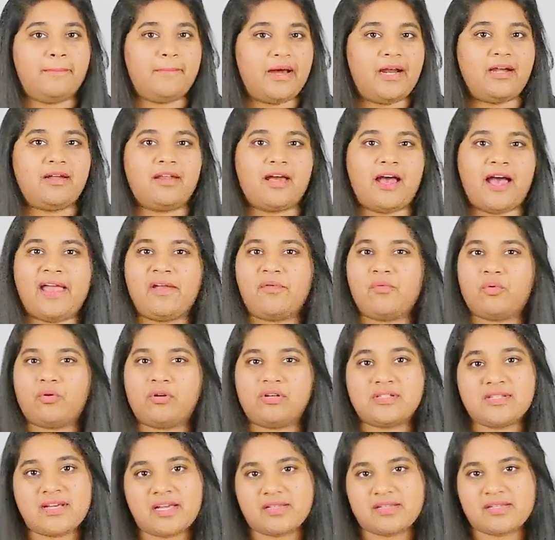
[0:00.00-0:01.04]
బట్ ఐ
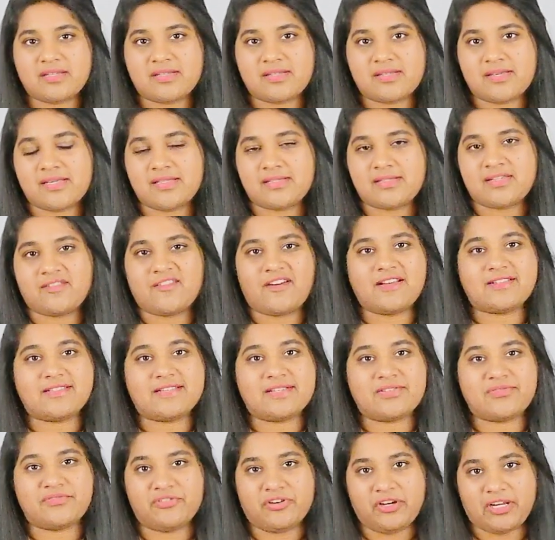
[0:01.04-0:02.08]
వోంట్ సజెస్ట్ దీస్
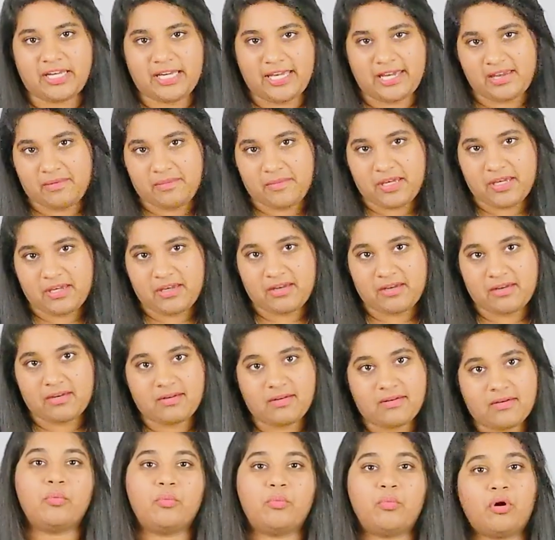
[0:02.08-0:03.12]
డివైజెస్ ఫర్ గేమింగ్
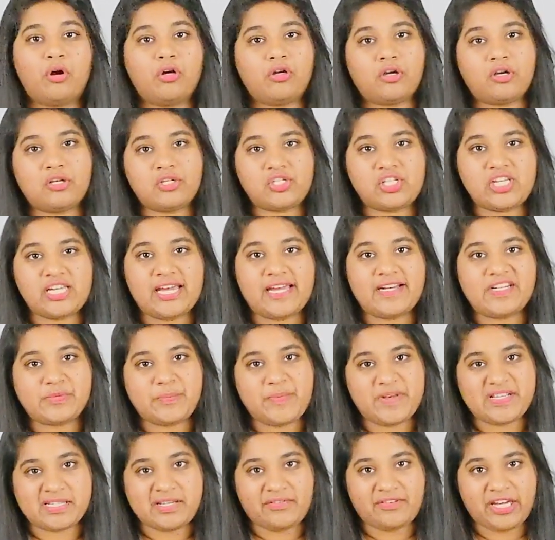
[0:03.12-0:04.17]
మోటో జీ ఎయిట్
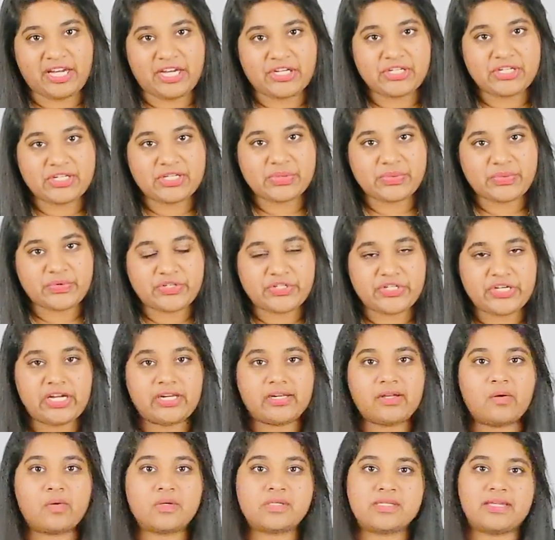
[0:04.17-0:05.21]
స్పెసిఫికేషన్స్
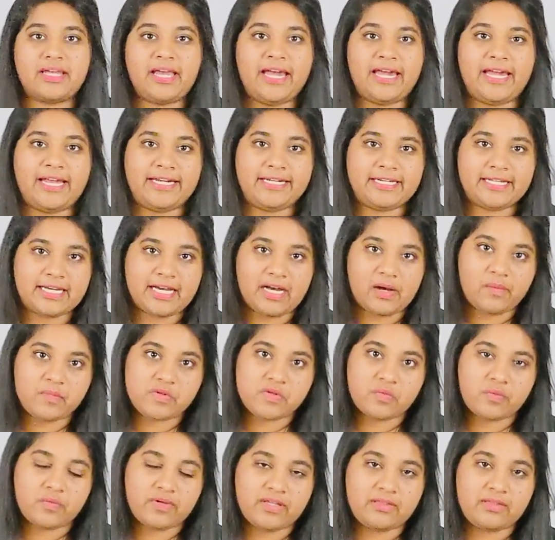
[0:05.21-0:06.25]
విషయానికి వస్తే ఇట్
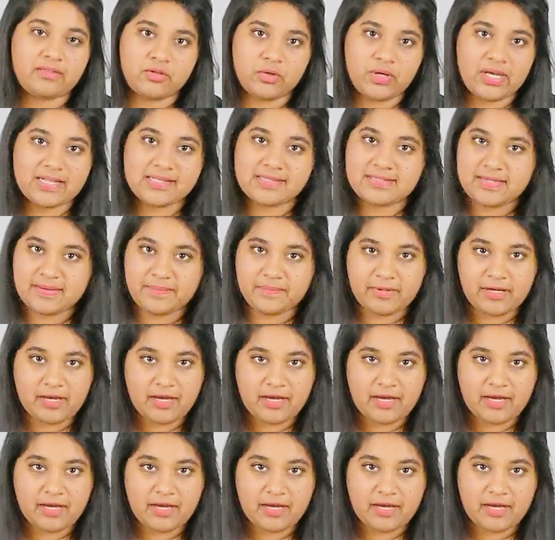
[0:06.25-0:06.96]
కమ్స్ విత్ డ్యూయల్ సిమ్